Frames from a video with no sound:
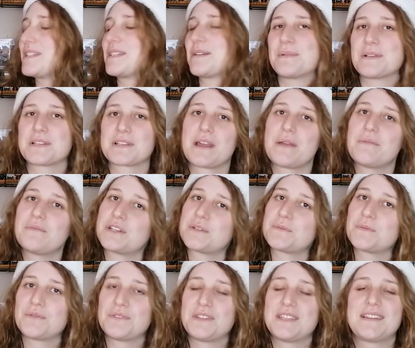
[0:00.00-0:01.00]
ça passe quand même
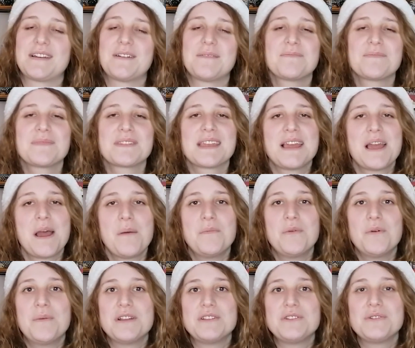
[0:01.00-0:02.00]
vachement vite. Hein.
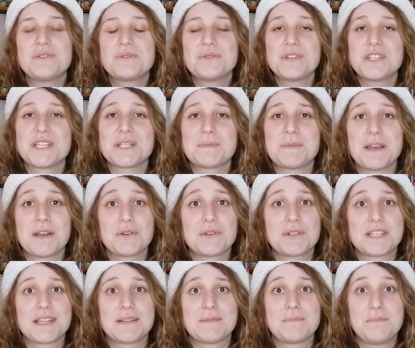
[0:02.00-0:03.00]
Bon, bah du coup, j'espère que
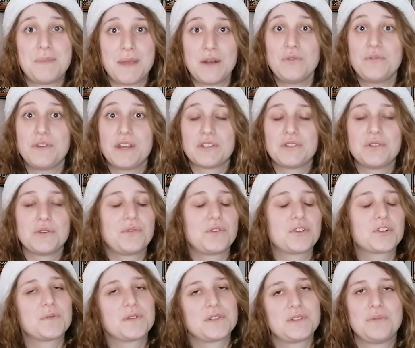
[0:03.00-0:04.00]
cette belle ouverture,
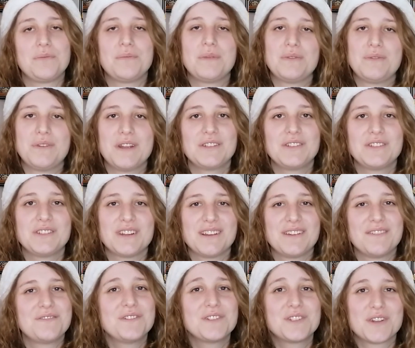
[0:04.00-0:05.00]
franchement, c'est une belle ouverture,
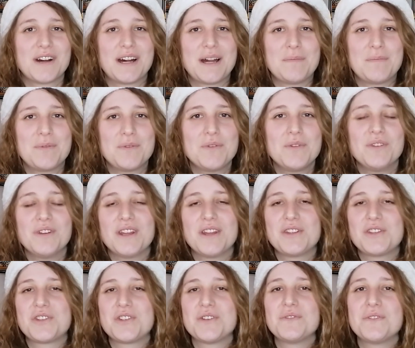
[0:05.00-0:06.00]
vous aura plu.
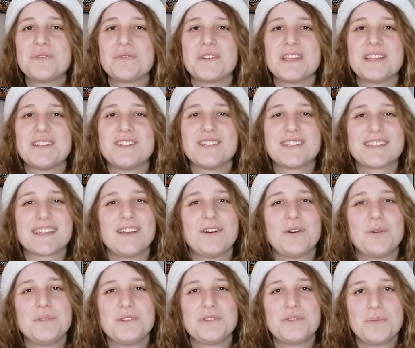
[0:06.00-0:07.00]
Je vous fais de très
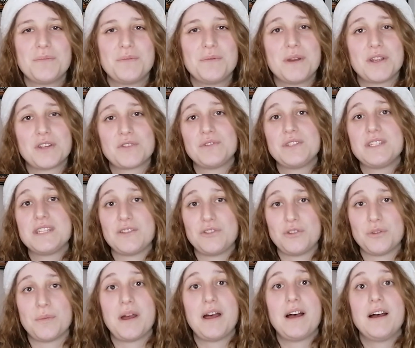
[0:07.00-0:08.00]
gros bisous et puis bah, je vous dis à
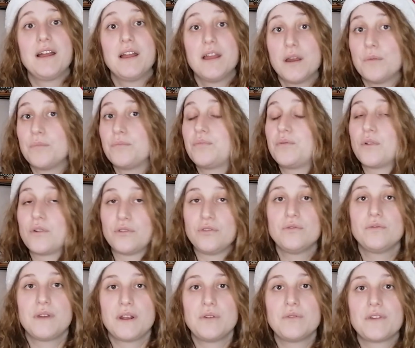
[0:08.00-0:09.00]
demain pour une
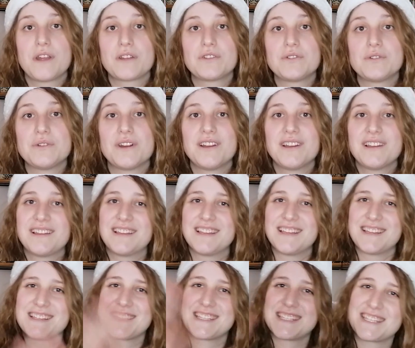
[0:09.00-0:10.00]
nouvelle ouverture.
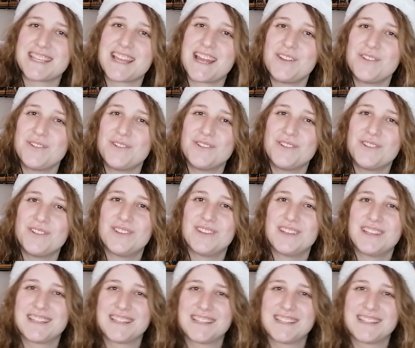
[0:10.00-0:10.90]
Salut